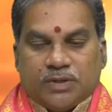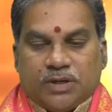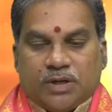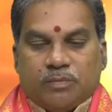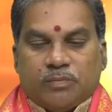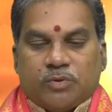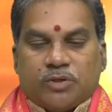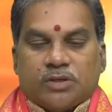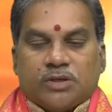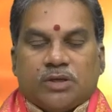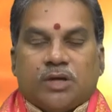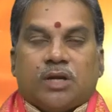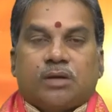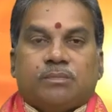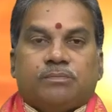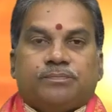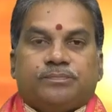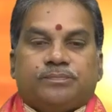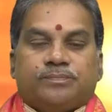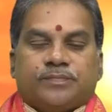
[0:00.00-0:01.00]

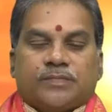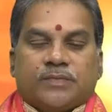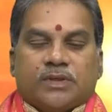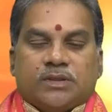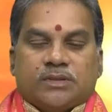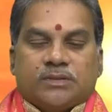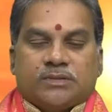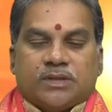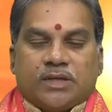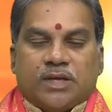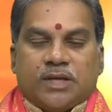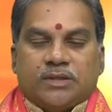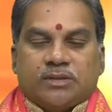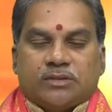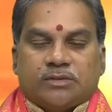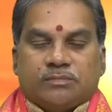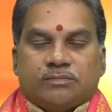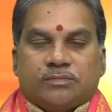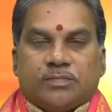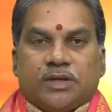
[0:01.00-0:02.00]
అమృతకాలం
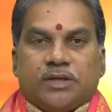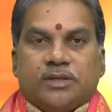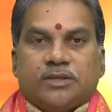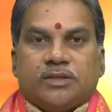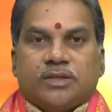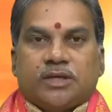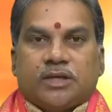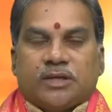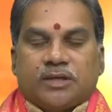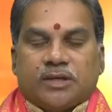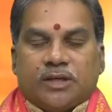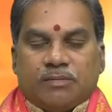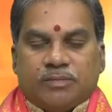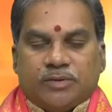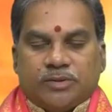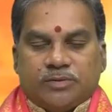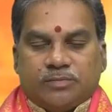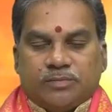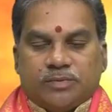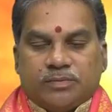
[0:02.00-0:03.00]
సాయంత్రం ఐదు గంటల
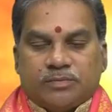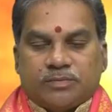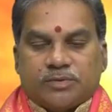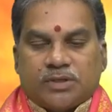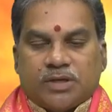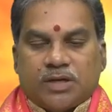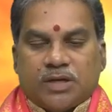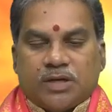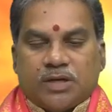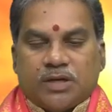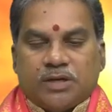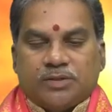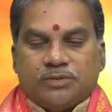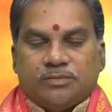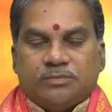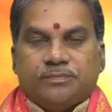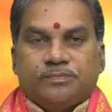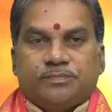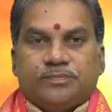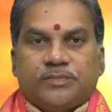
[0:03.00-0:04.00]
నలభై తొమ్మిది నిమిషాల
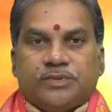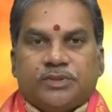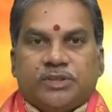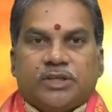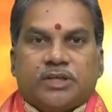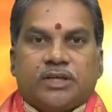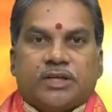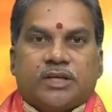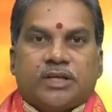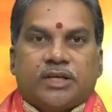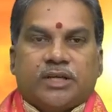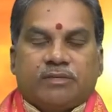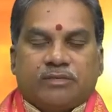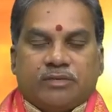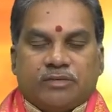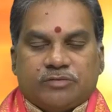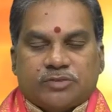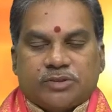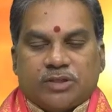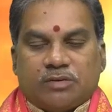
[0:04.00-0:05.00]
అయితే ఏడు గంటల
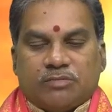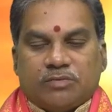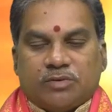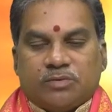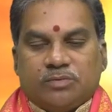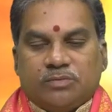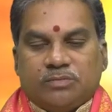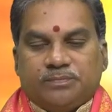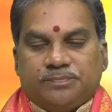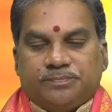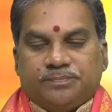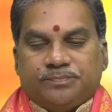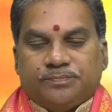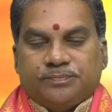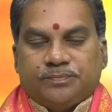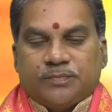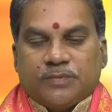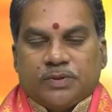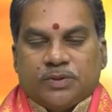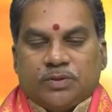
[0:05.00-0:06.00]
ఇరవై నిమిషాల వరకు
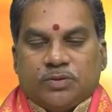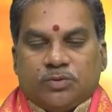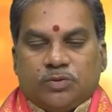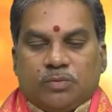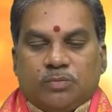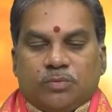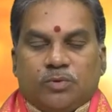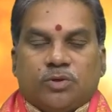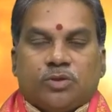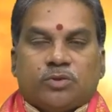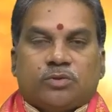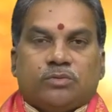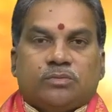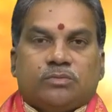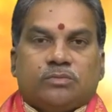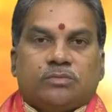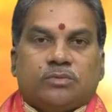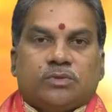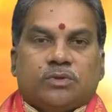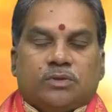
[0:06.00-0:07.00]
దుర్ముహూర్తం
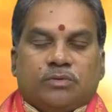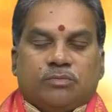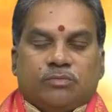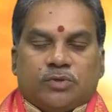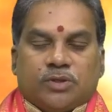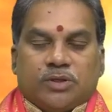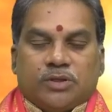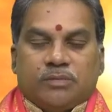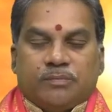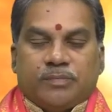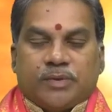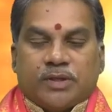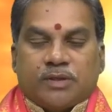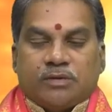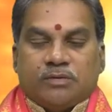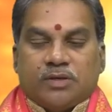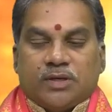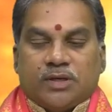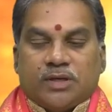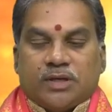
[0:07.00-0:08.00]
ఉదయం
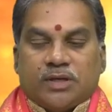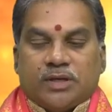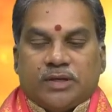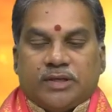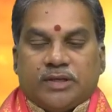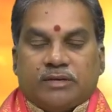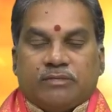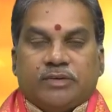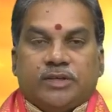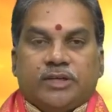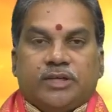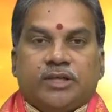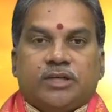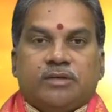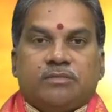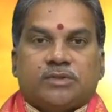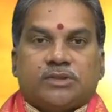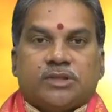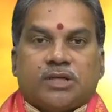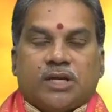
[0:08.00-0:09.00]
పదకొండు గంటల ఇరవై ఏడు
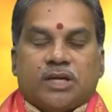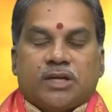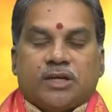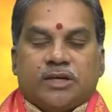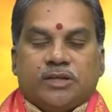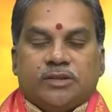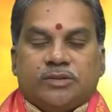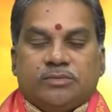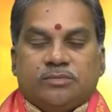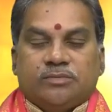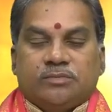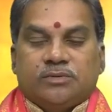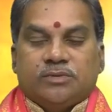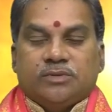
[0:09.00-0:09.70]
నిమిషాల అయితే